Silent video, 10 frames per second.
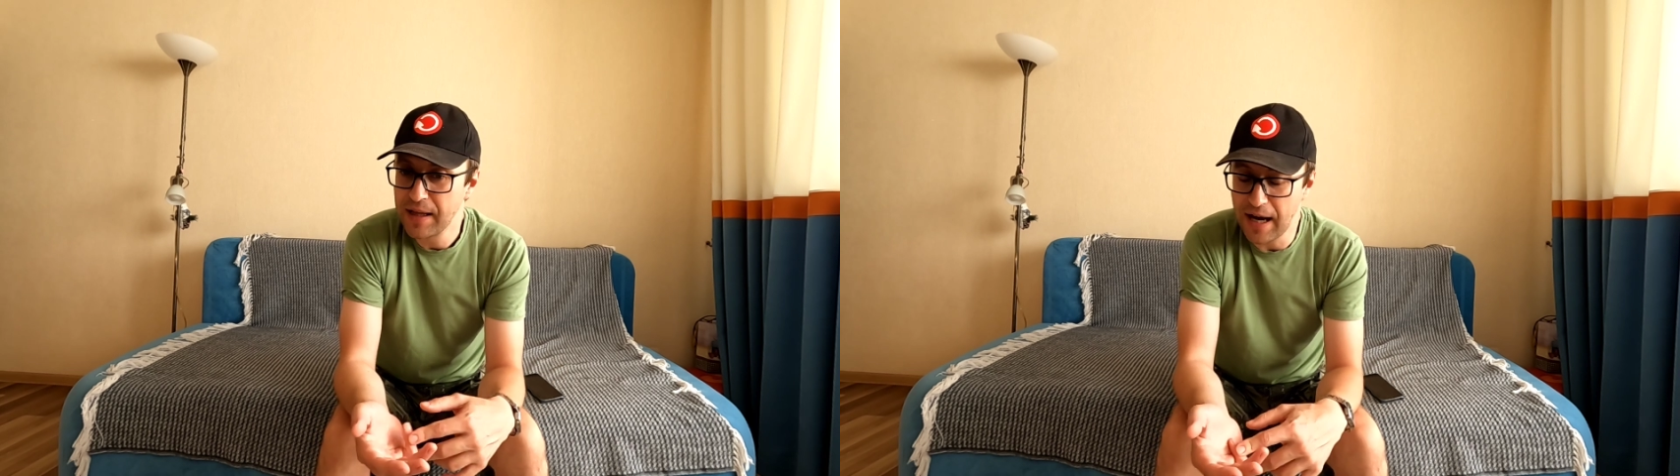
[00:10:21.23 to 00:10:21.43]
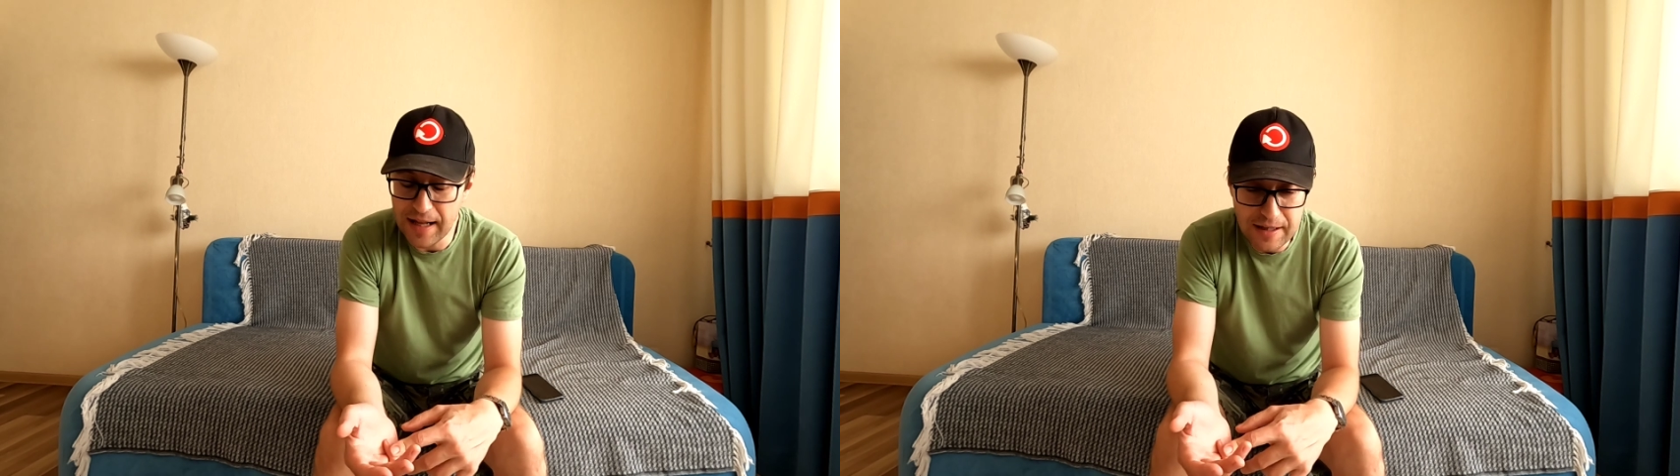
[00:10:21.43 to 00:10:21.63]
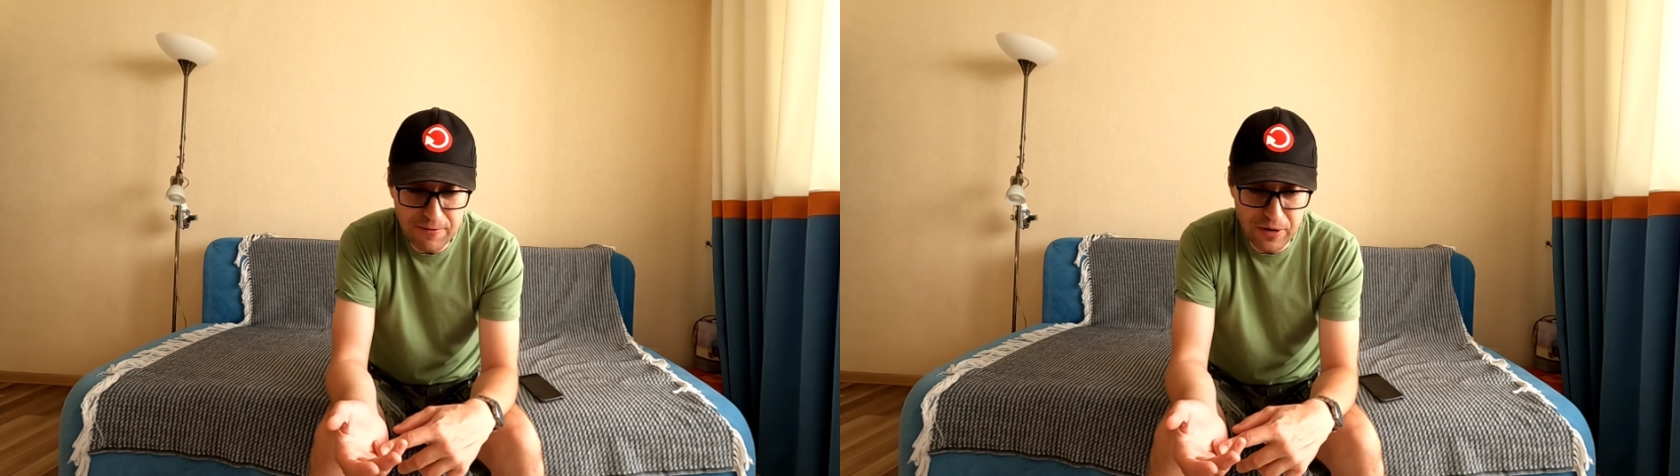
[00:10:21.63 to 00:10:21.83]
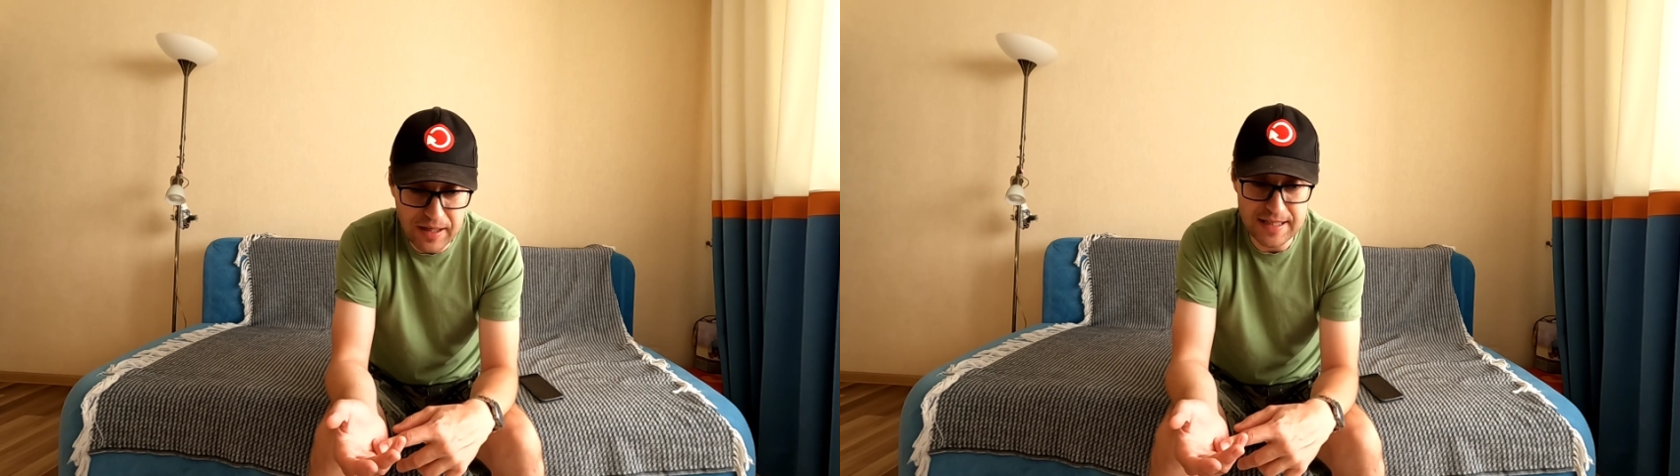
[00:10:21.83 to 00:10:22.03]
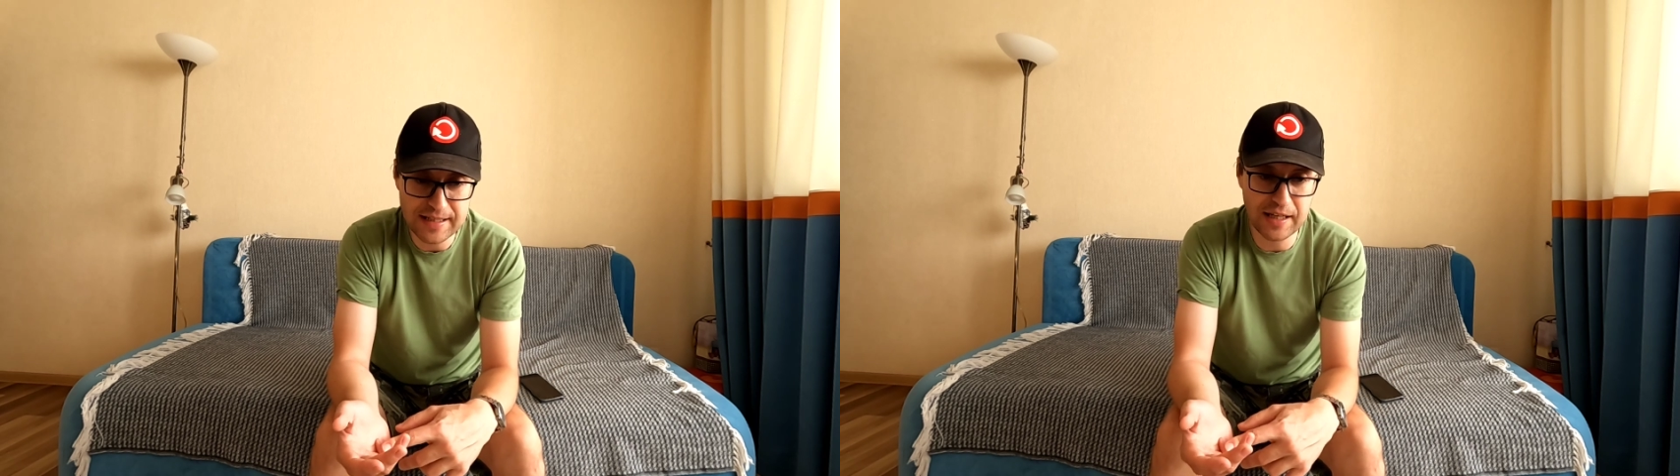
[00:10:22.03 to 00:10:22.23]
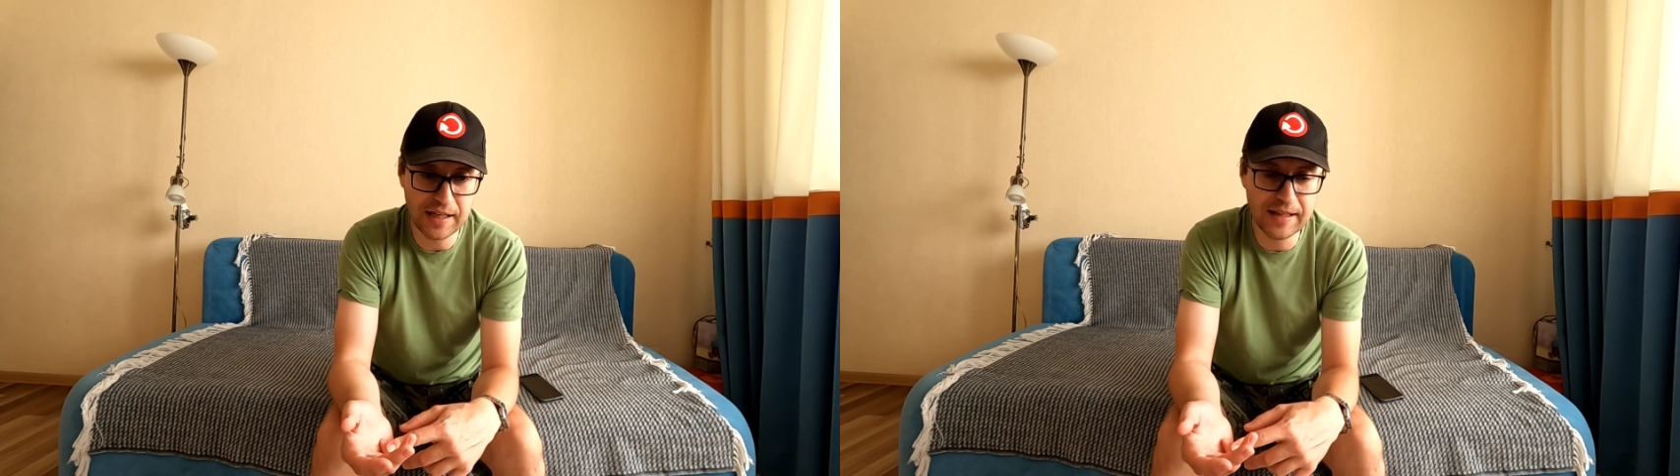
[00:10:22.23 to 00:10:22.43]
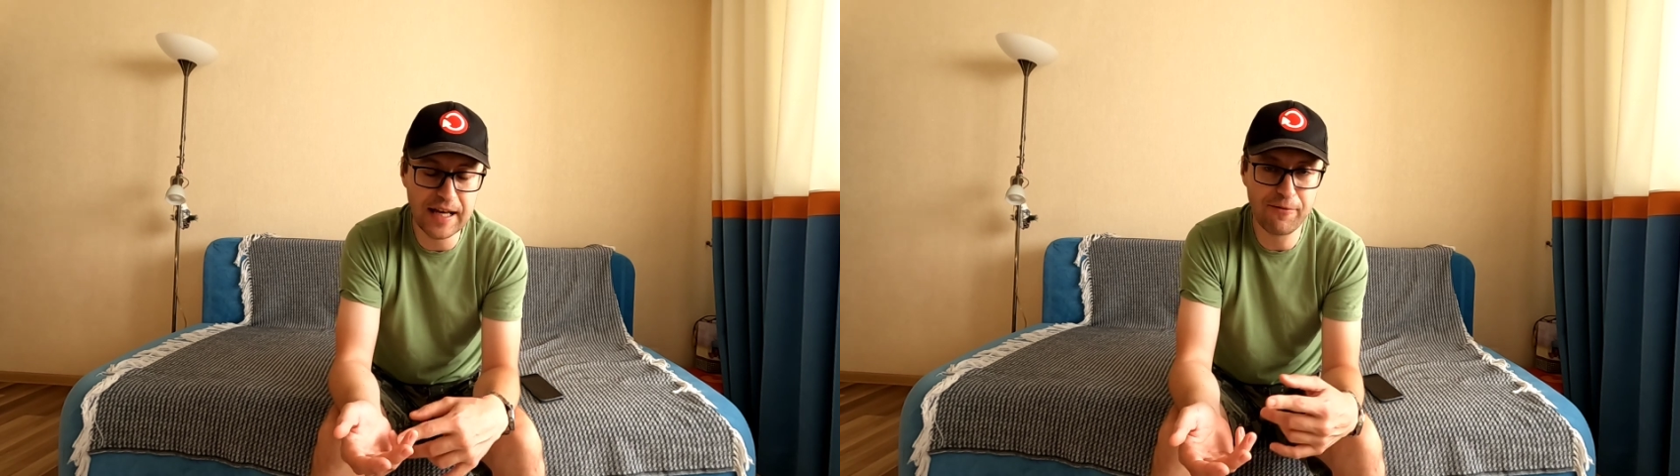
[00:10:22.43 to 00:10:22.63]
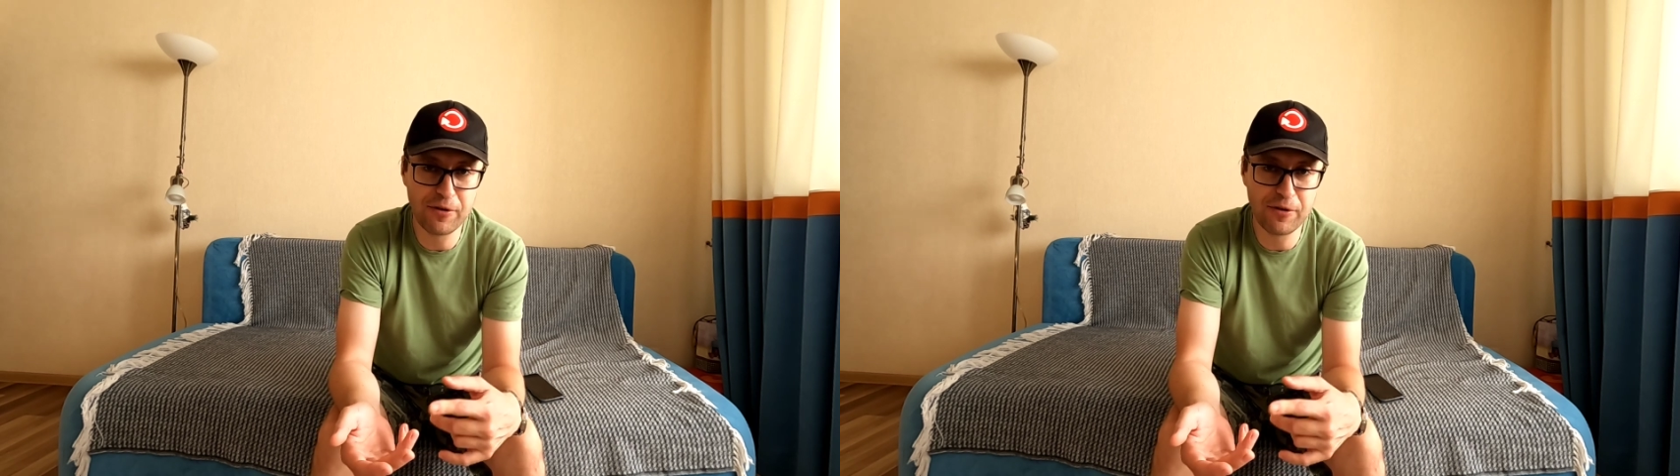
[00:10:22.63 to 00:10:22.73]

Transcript: они выросли и на